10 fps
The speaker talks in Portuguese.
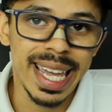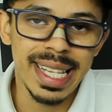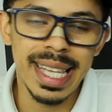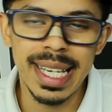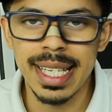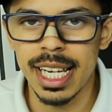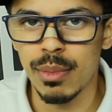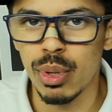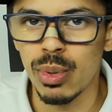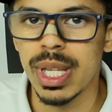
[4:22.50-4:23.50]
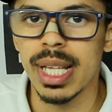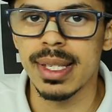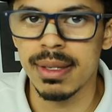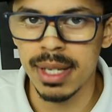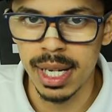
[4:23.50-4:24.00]
em dezembro
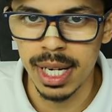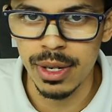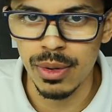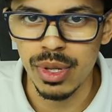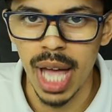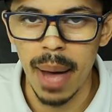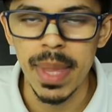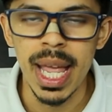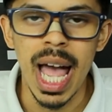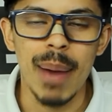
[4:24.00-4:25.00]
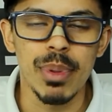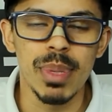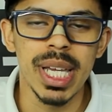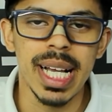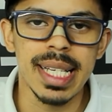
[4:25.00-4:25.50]
desse ano, tá? A
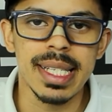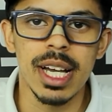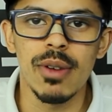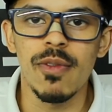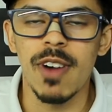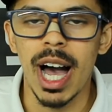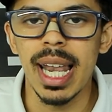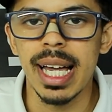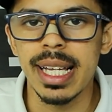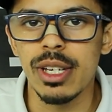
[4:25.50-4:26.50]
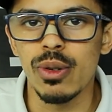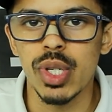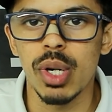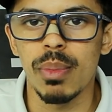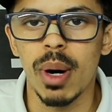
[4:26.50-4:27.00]
publicação fala que o
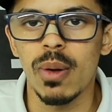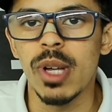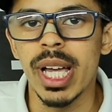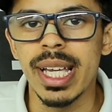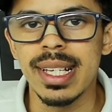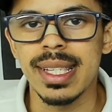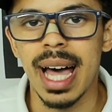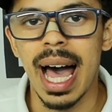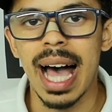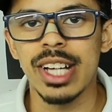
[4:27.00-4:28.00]
São Paulo está